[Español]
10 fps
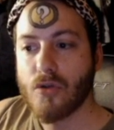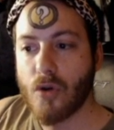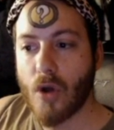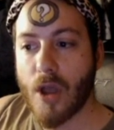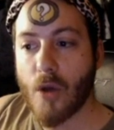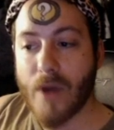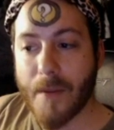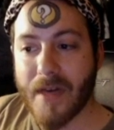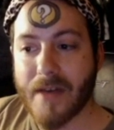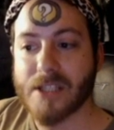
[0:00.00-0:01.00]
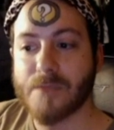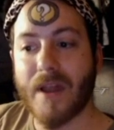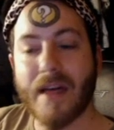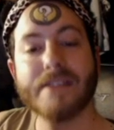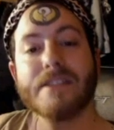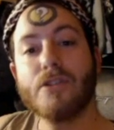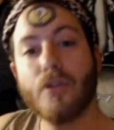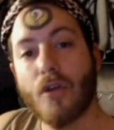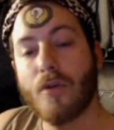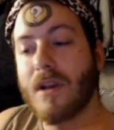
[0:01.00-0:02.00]
eh, una medida desesperada que es
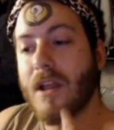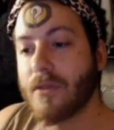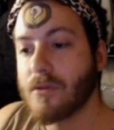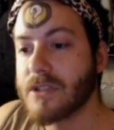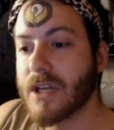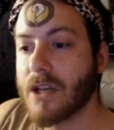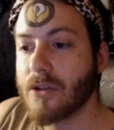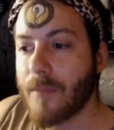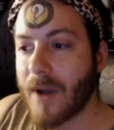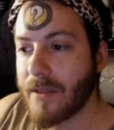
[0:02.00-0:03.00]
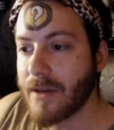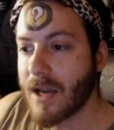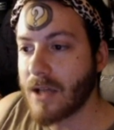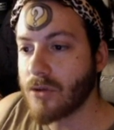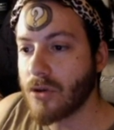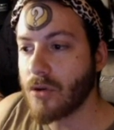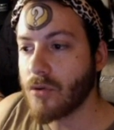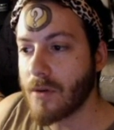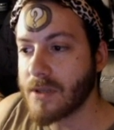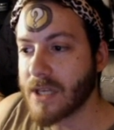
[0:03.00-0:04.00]
hechizo doble lanza un secreto de paladín aleatorio, un
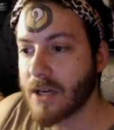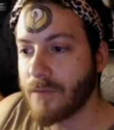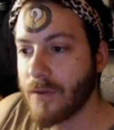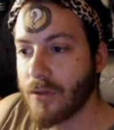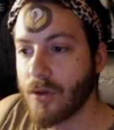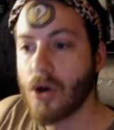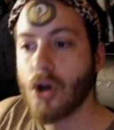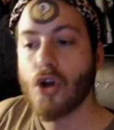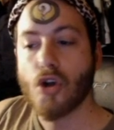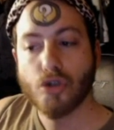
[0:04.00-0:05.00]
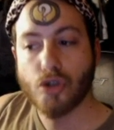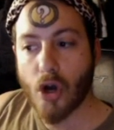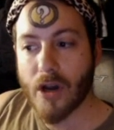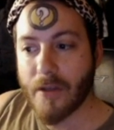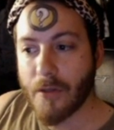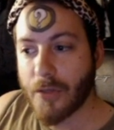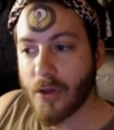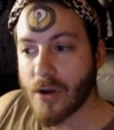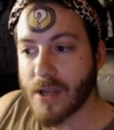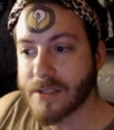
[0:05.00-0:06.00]
noble sacrificio, dos
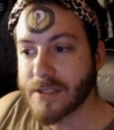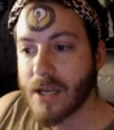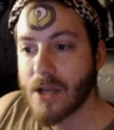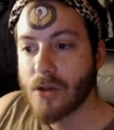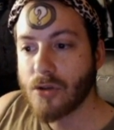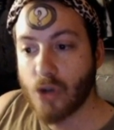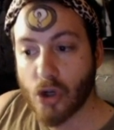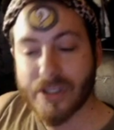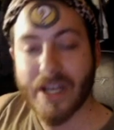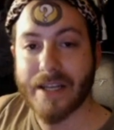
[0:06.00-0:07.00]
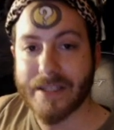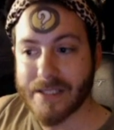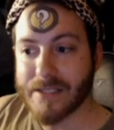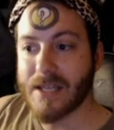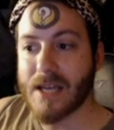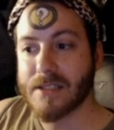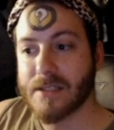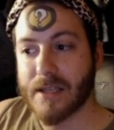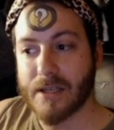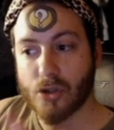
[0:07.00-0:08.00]
redenciones, dos
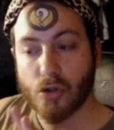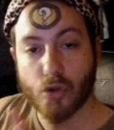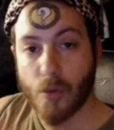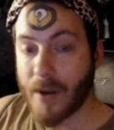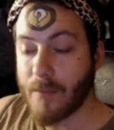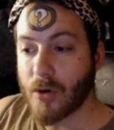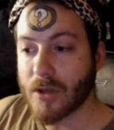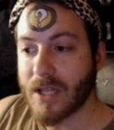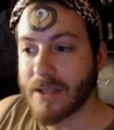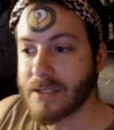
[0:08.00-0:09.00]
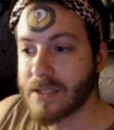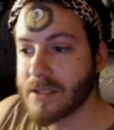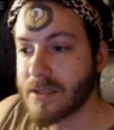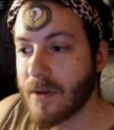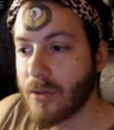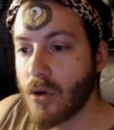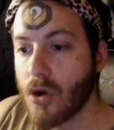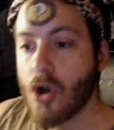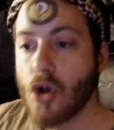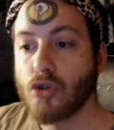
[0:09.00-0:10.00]
secretistas, que son súper importantes en este mazo,
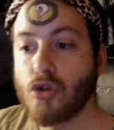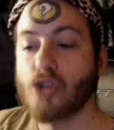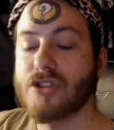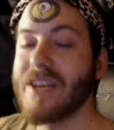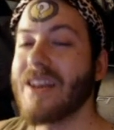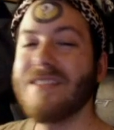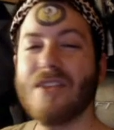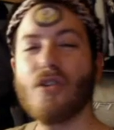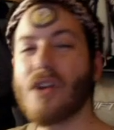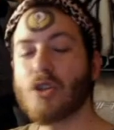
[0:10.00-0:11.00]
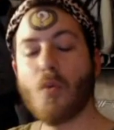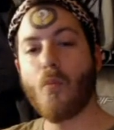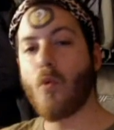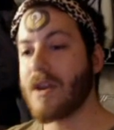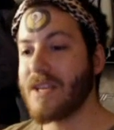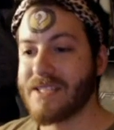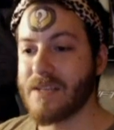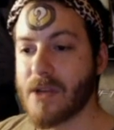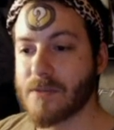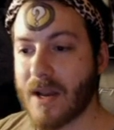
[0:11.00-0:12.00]
dos sin rendición, que son
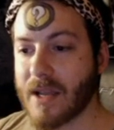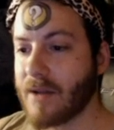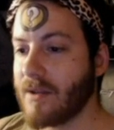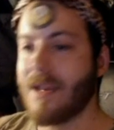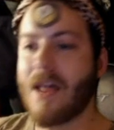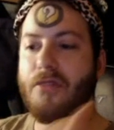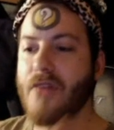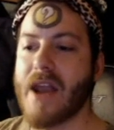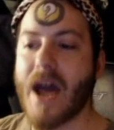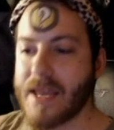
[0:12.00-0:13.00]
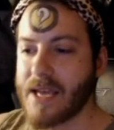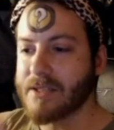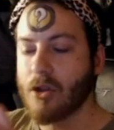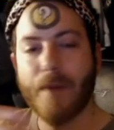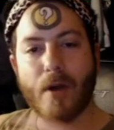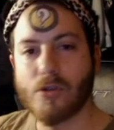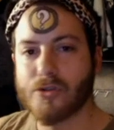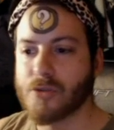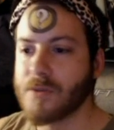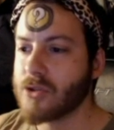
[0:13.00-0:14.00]
buenísimas, ¿vale? Eh, lanzan áreas, se dopan
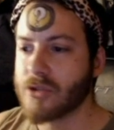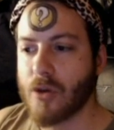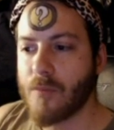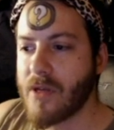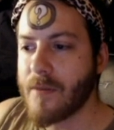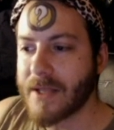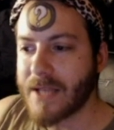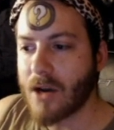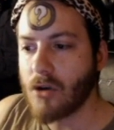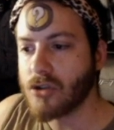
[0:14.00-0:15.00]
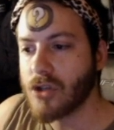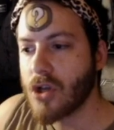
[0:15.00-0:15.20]
nuestros bichos y no puede matarlos.